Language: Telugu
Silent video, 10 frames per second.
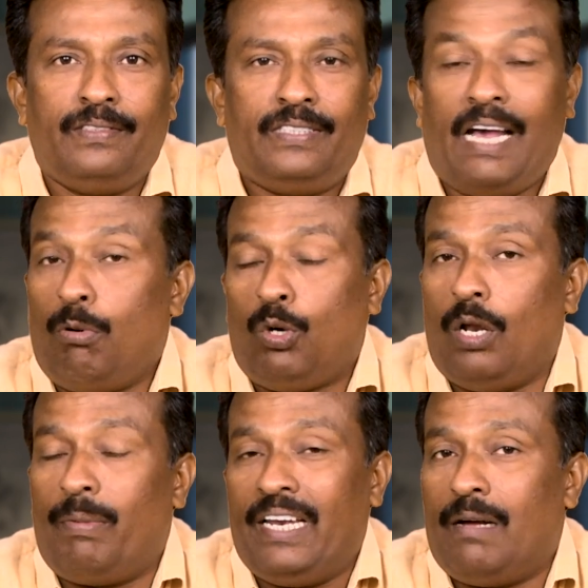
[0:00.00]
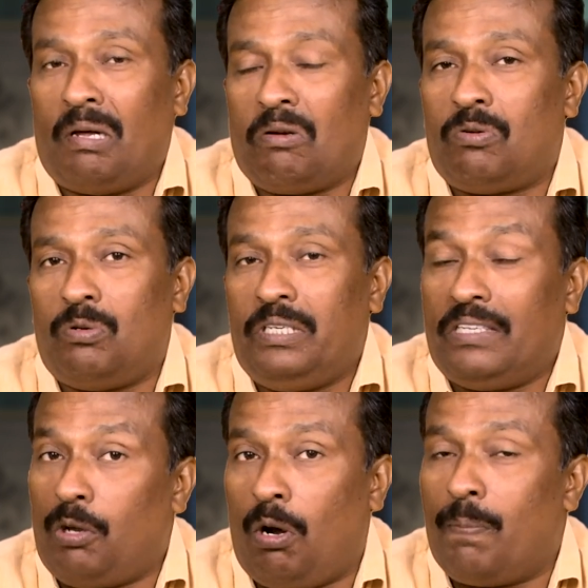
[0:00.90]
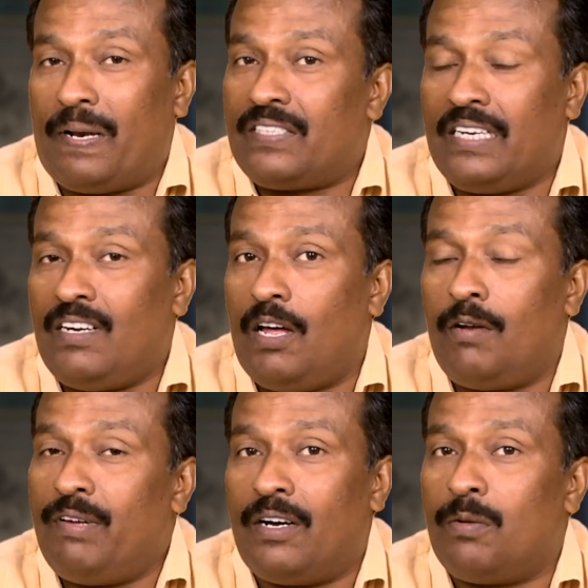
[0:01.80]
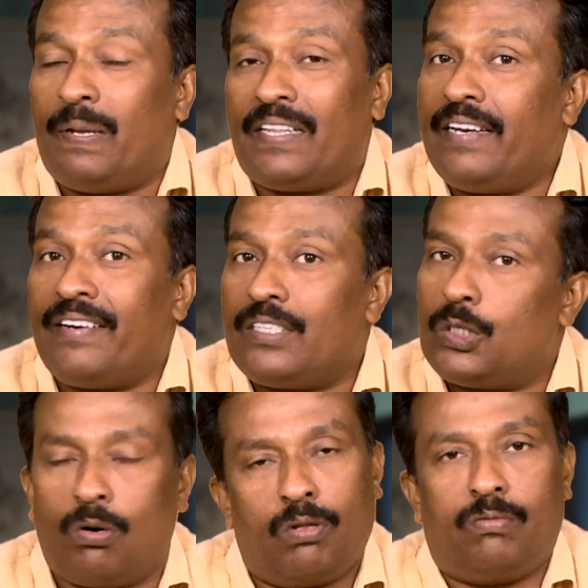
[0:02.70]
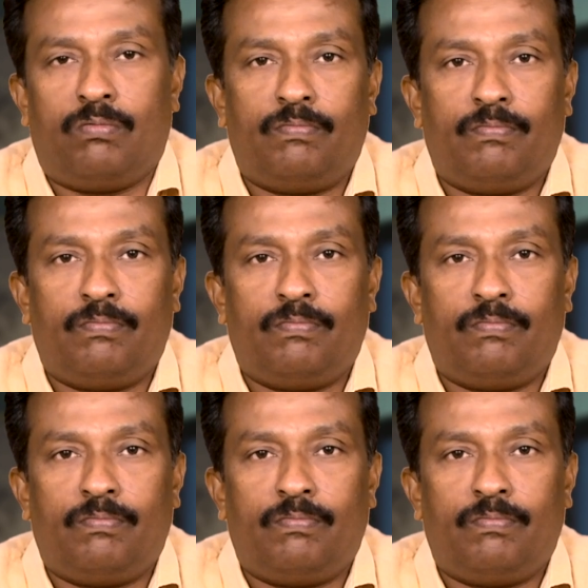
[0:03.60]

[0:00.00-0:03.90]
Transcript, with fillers: సేవకులమైన మనకు ఇతరుల ప్రసంగాలు వినడం పెద్ద ఇంట్రెస్ట్ ఉండదు